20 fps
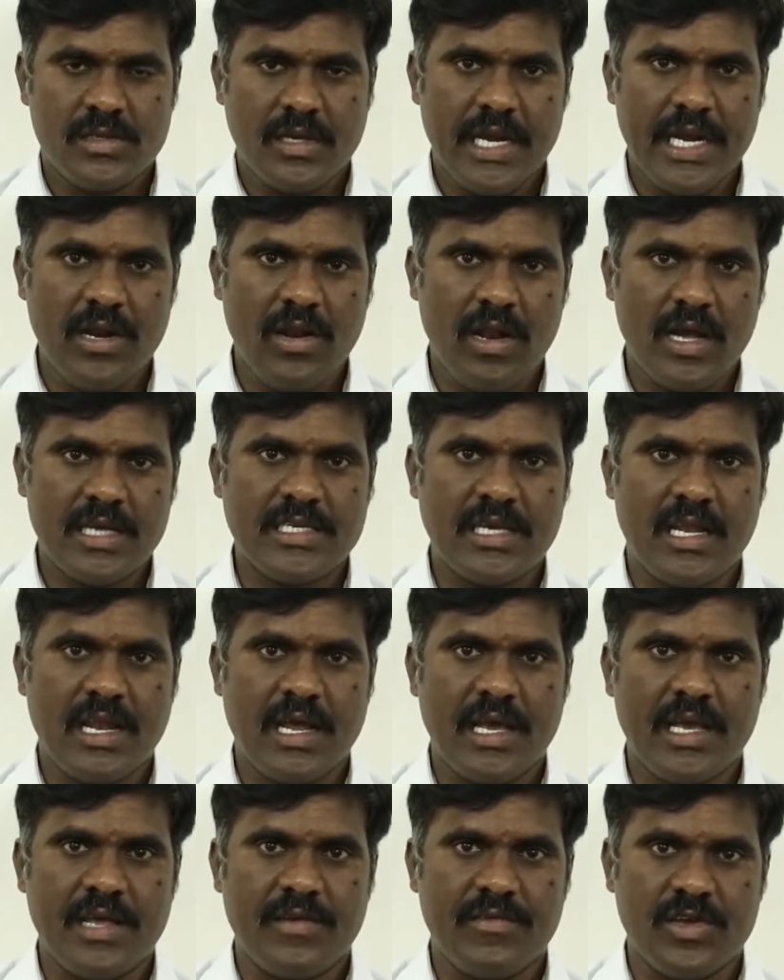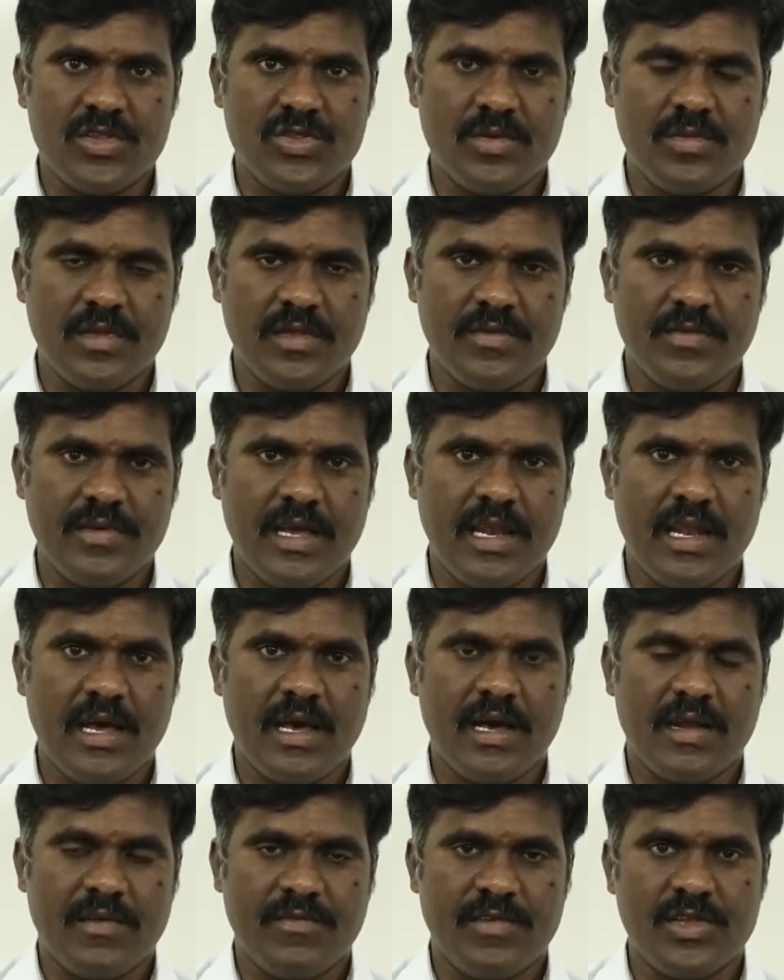ఏడు లక్షల ఇరవై తొమ్మిది వేల
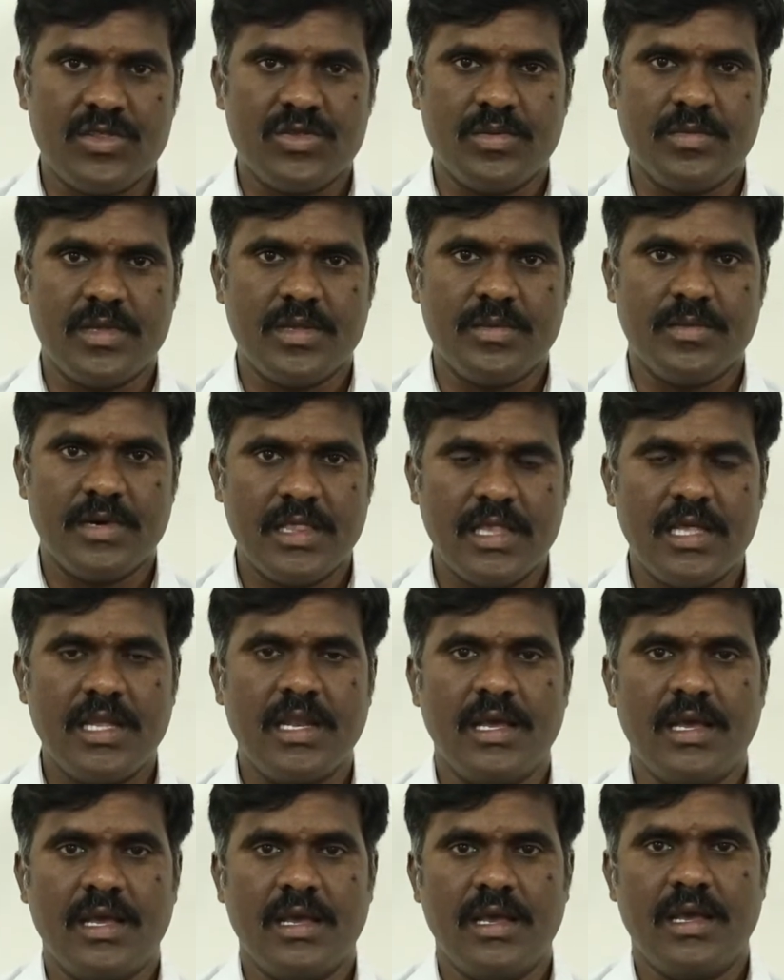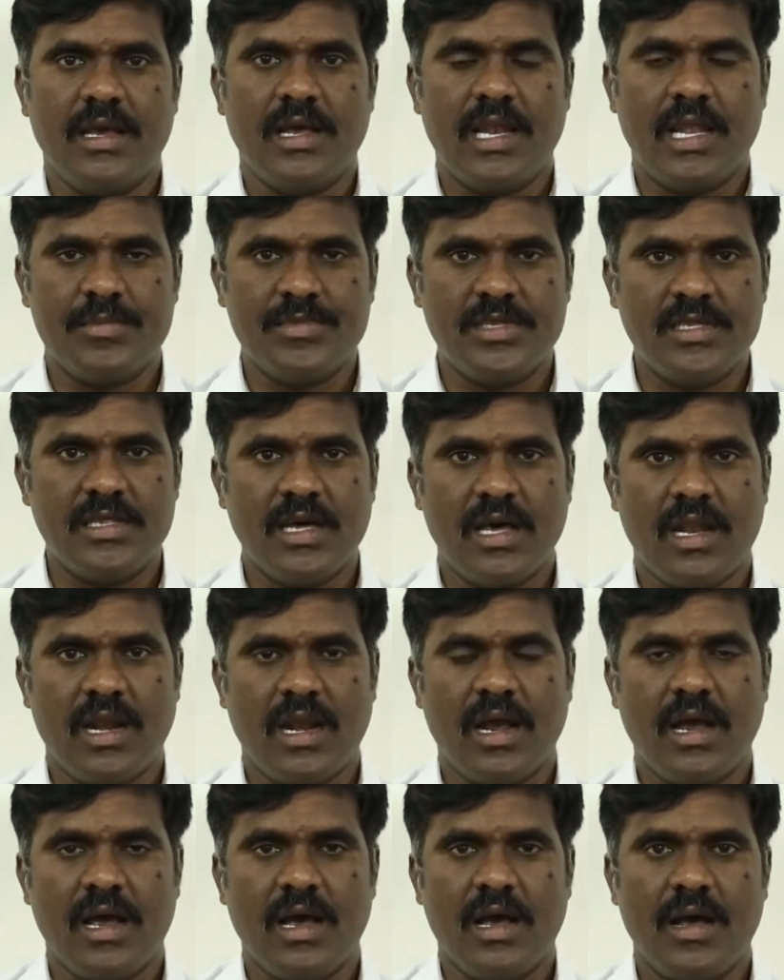అరవై తొమ్మిది మందిని
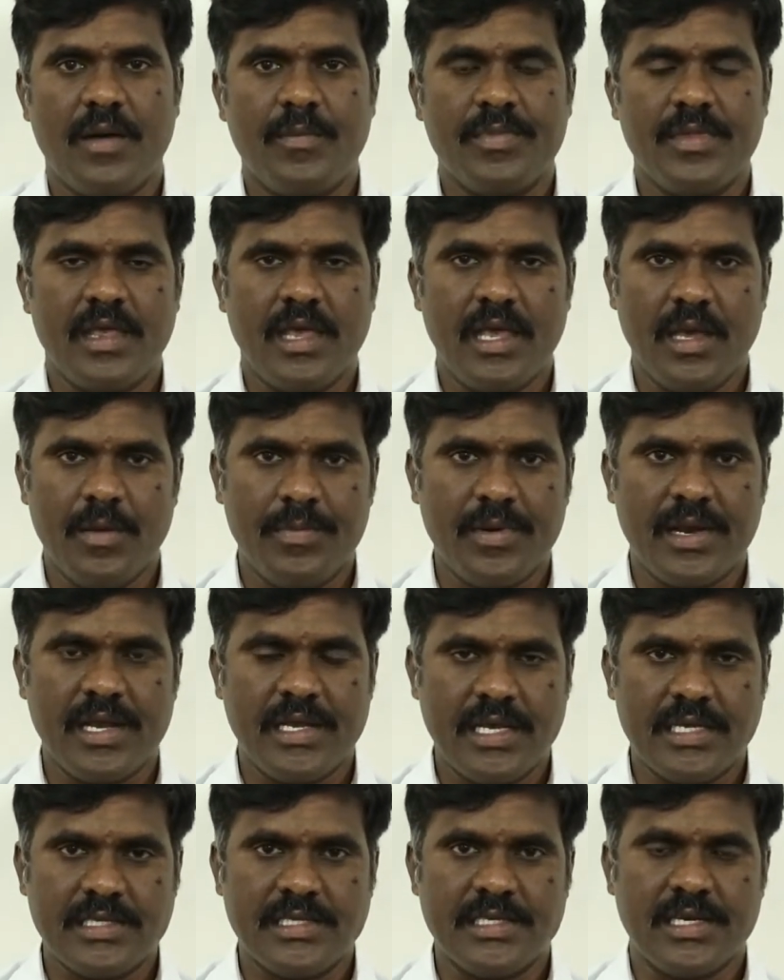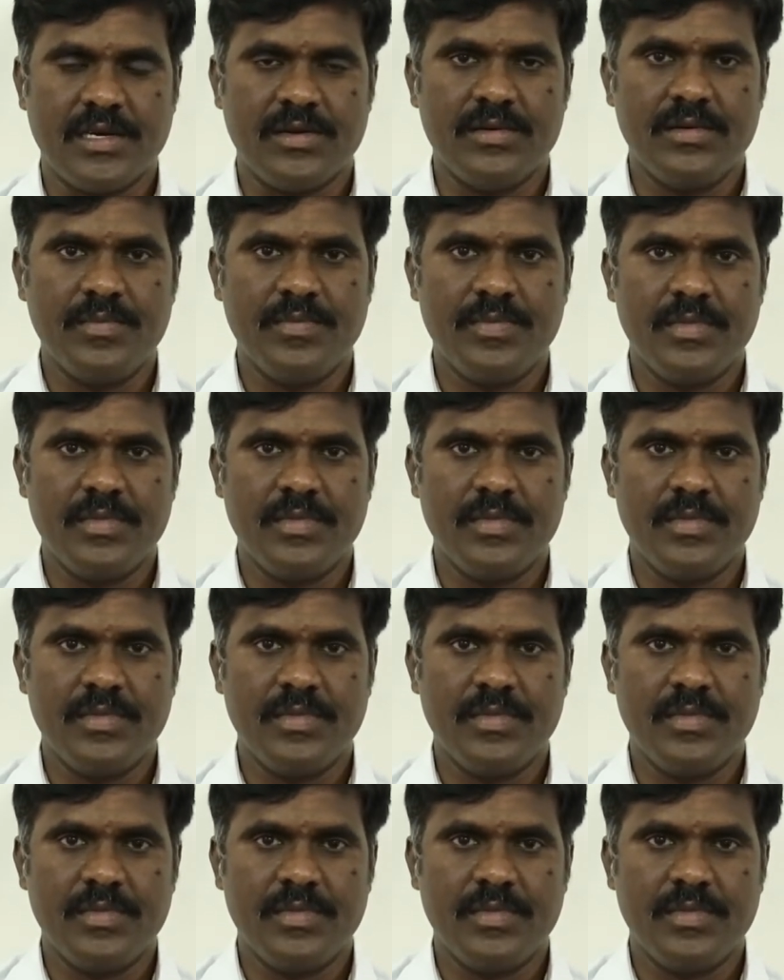లబ్ధిదారులుగా ఎంపిక చేసిండు